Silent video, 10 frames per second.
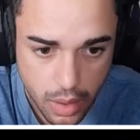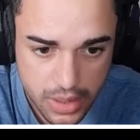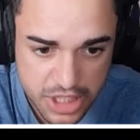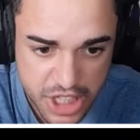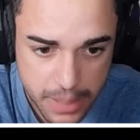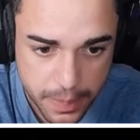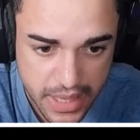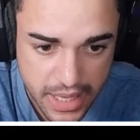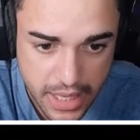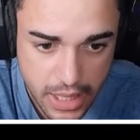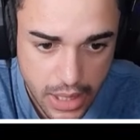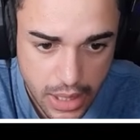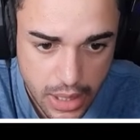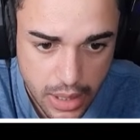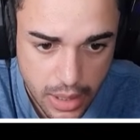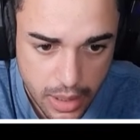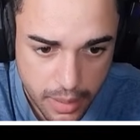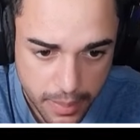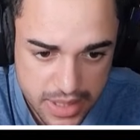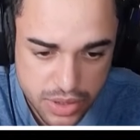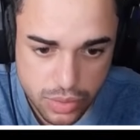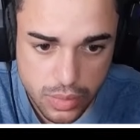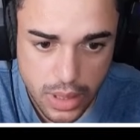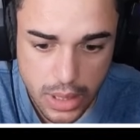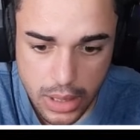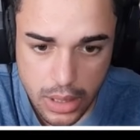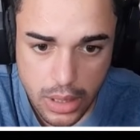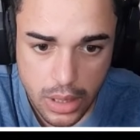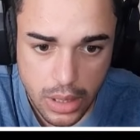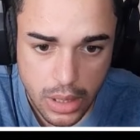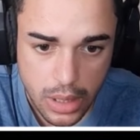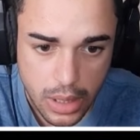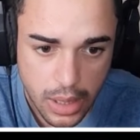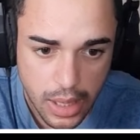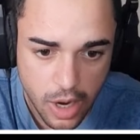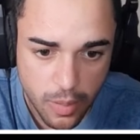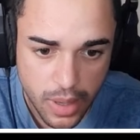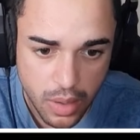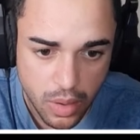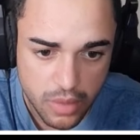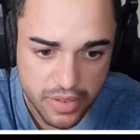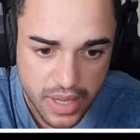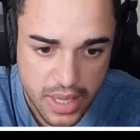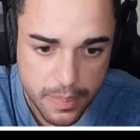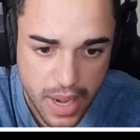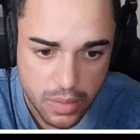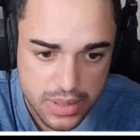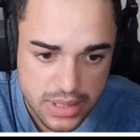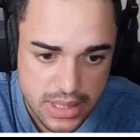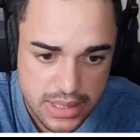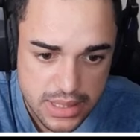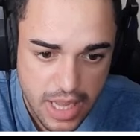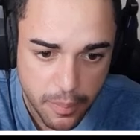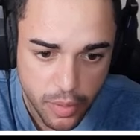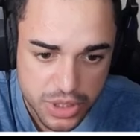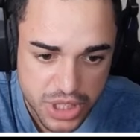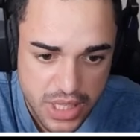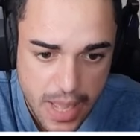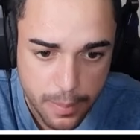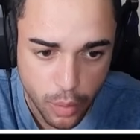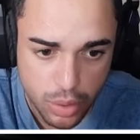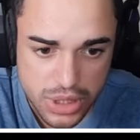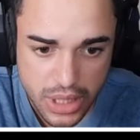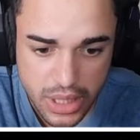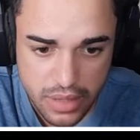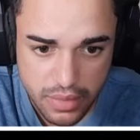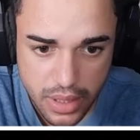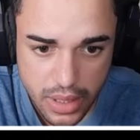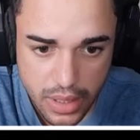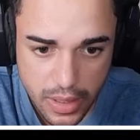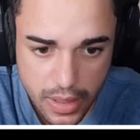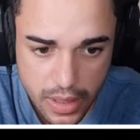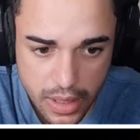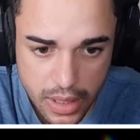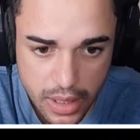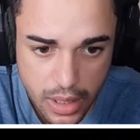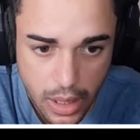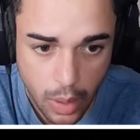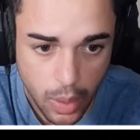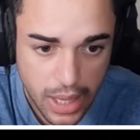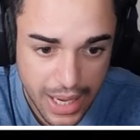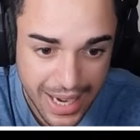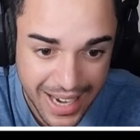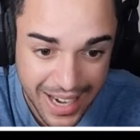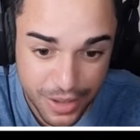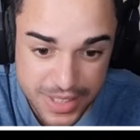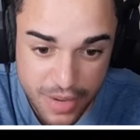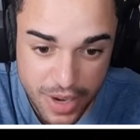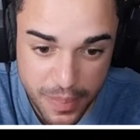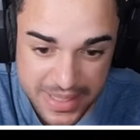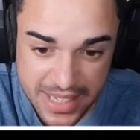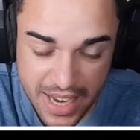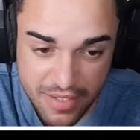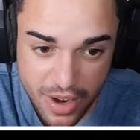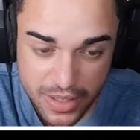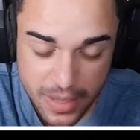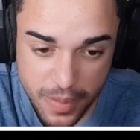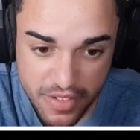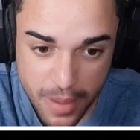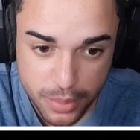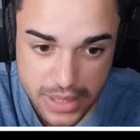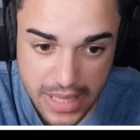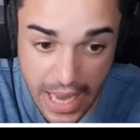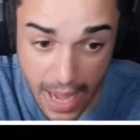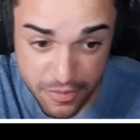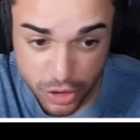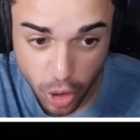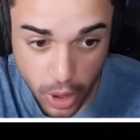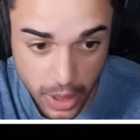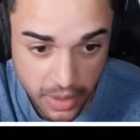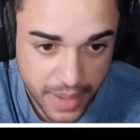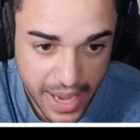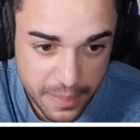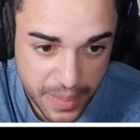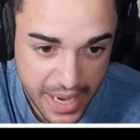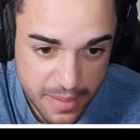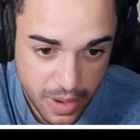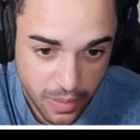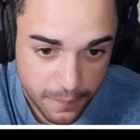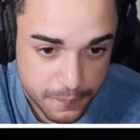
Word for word: Ó, tá cheio de pilha aqui. Mais uma. Calma. Ó, velho, que bagulho esquisito da porra. Cheio de emoji aqui, velho. Olha lá, lá, lá, lá, lá. ele passando lá, velho. Deu pra ver a bunda dele. Ai, voltou. Para, para, irmão.